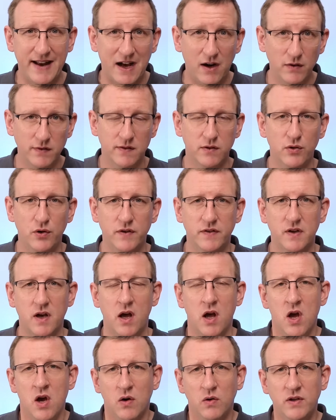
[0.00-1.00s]
Auslöser
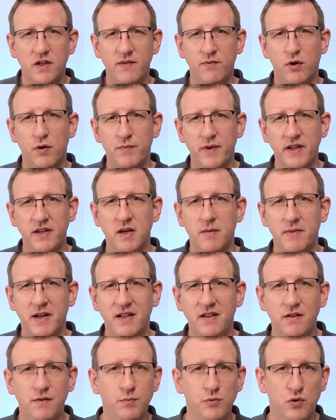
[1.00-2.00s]
und die wollen wir hier mal in
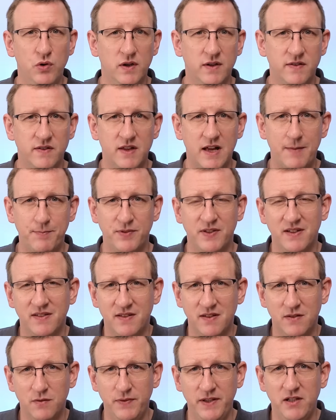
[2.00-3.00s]
diesem kurzen Absatz
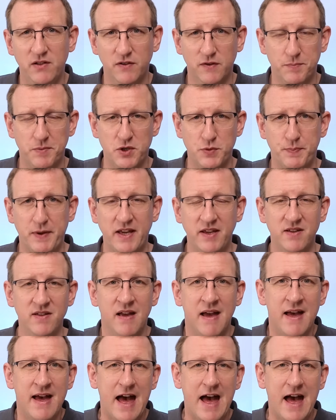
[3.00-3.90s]
des Videos besprechen.